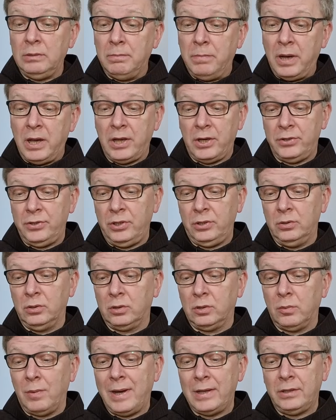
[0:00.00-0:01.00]
i bardziej
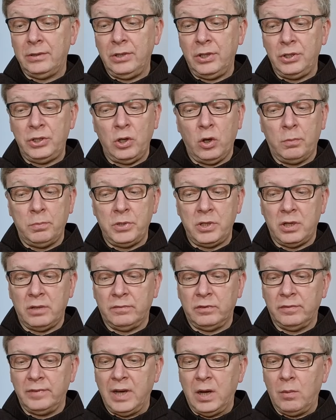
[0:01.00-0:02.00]
dokładnie się
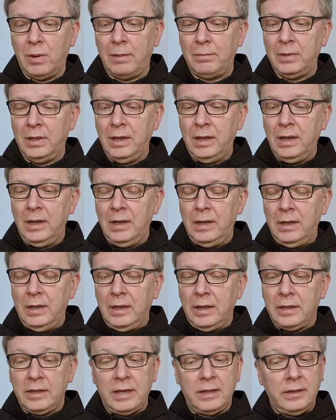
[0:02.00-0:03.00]
obserwowałam,
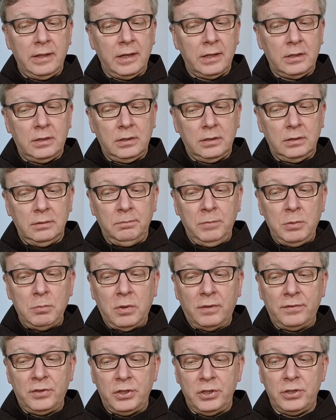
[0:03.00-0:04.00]
jednak
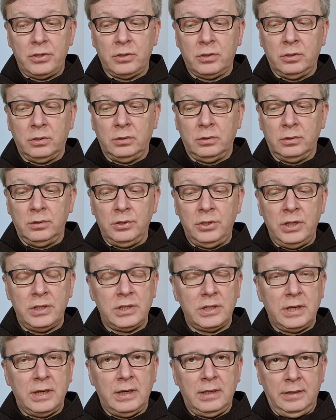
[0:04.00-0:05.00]
mimo wszystko
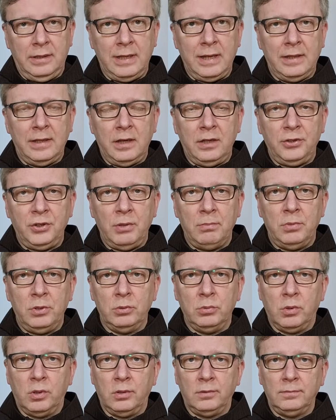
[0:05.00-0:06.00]
dziecka nadal nie
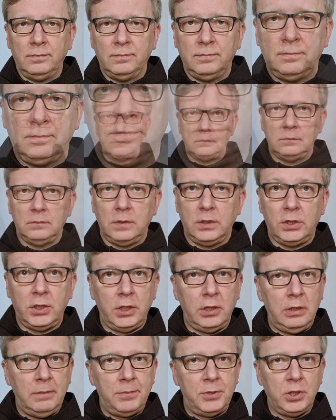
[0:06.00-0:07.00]
było.
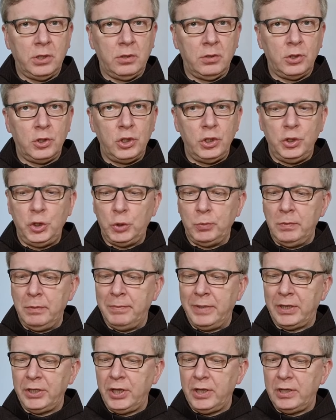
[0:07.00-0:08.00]
Kiedy przekroczyliśmy
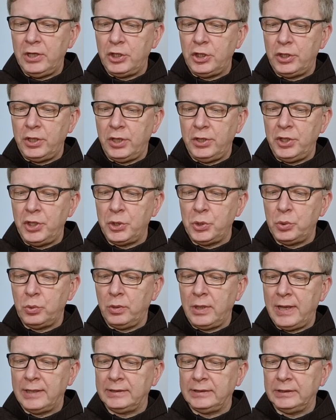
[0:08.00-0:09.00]
barierę 40
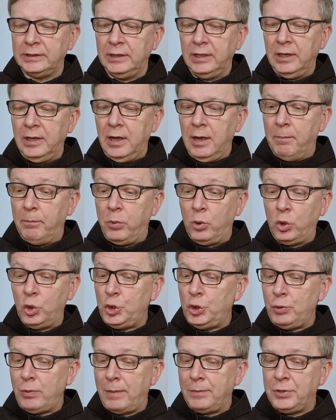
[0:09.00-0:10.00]
lat,
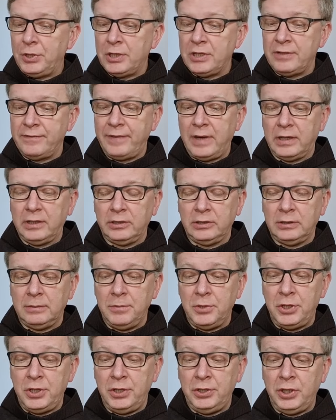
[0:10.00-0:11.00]
pogodziłam się z
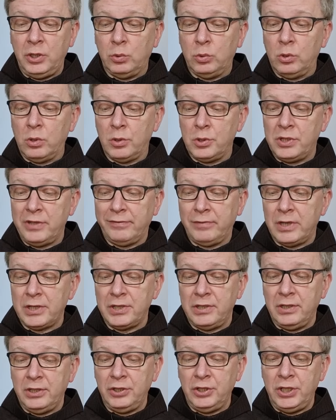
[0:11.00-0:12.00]
faktem, że nie urodzę
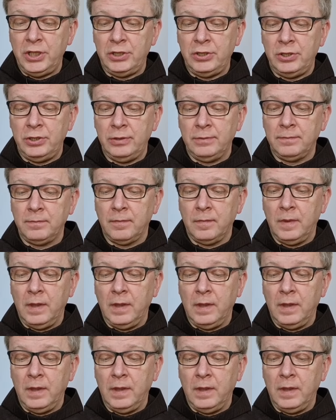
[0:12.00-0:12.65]
własnych dzieci